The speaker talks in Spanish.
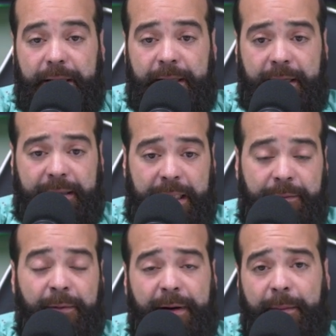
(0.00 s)
eh, que
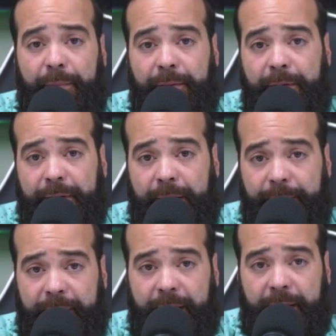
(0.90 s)
tenemos un gran público
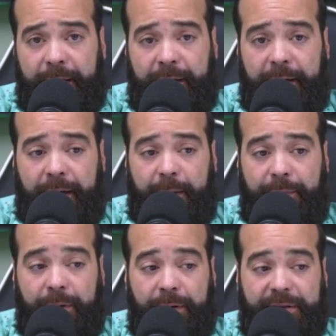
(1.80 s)
también eh,
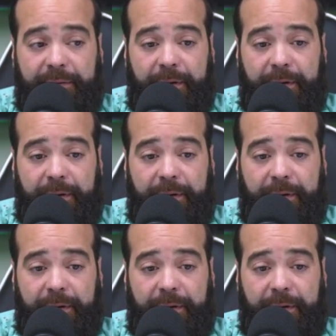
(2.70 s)
abroad,